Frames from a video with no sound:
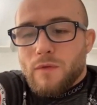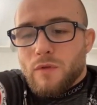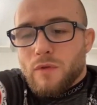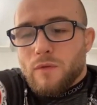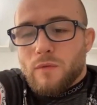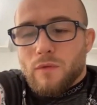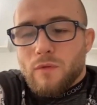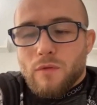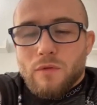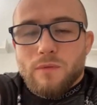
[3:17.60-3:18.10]

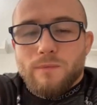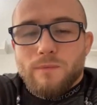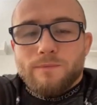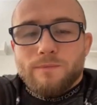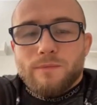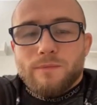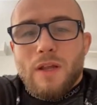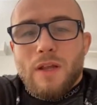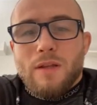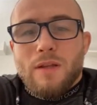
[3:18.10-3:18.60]
no,
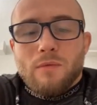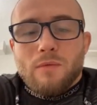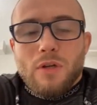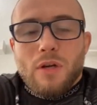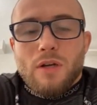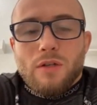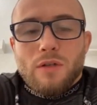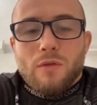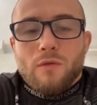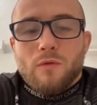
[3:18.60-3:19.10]
na tym
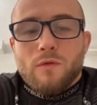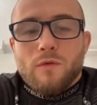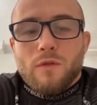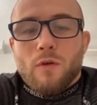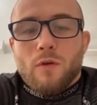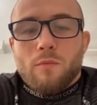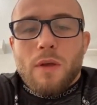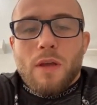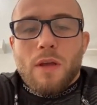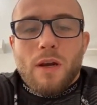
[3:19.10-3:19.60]
trzeba się głównie
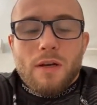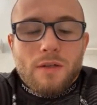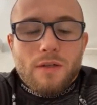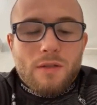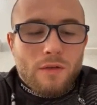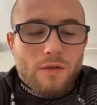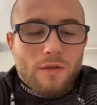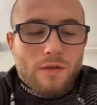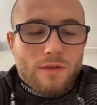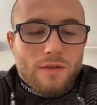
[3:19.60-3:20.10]
opierać.
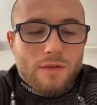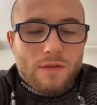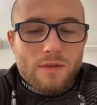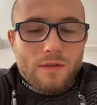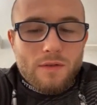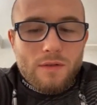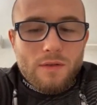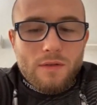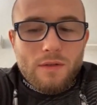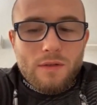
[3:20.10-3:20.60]
To jest
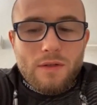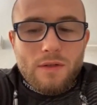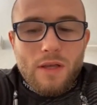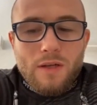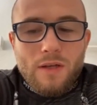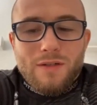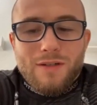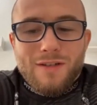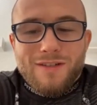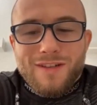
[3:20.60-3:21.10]
tak,
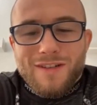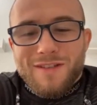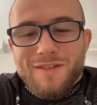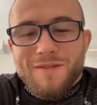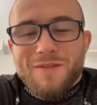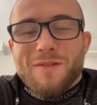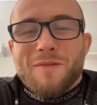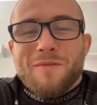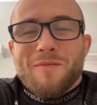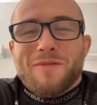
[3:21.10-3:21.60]
że czasem
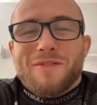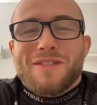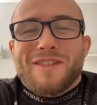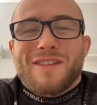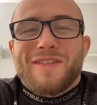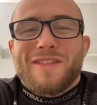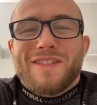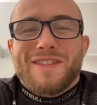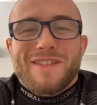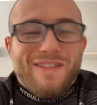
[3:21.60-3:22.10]
sobie możesz
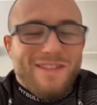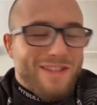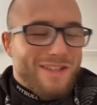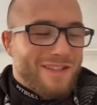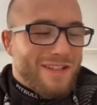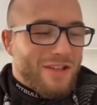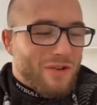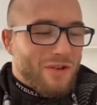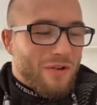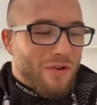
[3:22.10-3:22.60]
nawet
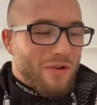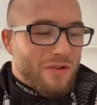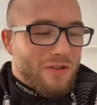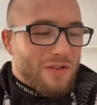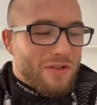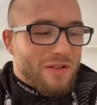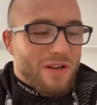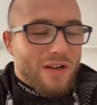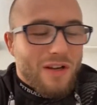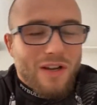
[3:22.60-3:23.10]

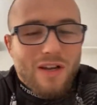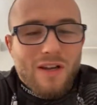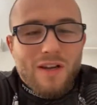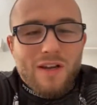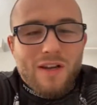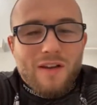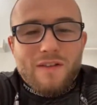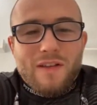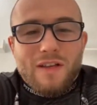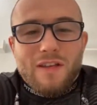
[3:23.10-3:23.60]
zaszkodzić
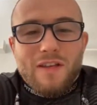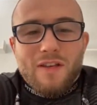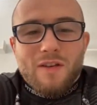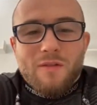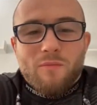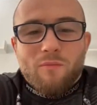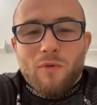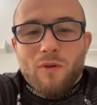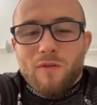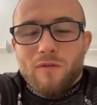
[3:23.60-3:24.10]
w takich
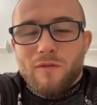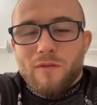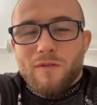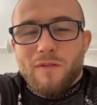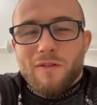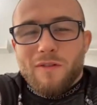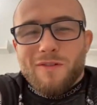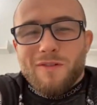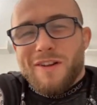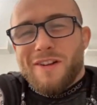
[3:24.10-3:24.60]
polowych
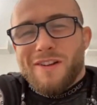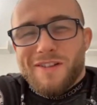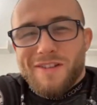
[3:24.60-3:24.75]
warunkach.